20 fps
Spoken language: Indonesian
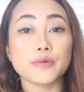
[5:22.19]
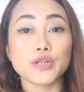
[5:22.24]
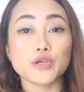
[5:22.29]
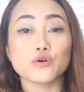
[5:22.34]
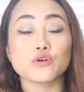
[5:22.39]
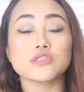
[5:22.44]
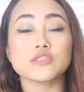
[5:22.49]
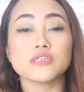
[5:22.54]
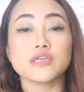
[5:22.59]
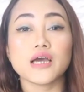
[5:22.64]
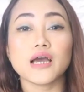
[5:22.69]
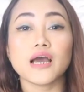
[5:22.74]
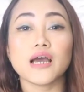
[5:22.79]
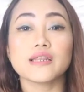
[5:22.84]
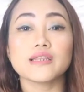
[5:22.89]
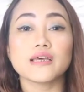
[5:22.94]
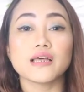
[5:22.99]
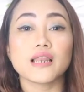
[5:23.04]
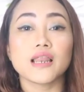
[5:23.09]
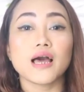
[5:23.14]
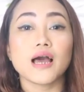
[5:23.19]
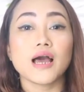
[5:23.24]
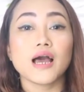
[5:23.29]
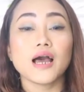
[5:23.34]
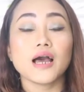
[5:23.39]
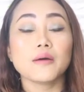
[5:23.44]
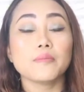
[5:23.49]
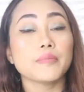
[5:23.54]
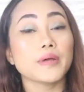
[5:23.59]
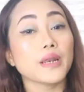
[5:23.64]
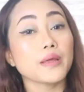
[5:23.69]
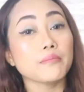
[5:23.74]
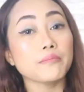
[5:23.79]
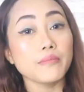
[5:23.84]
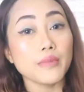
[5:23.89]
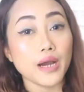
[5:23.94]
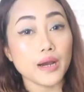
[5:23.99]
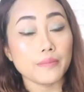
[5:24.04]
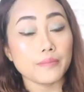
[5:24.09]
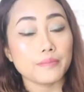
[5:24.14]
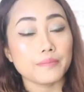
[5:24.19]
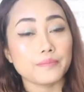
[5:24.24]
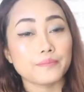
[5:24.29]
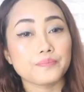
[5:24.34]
berikutnya adalah pelembab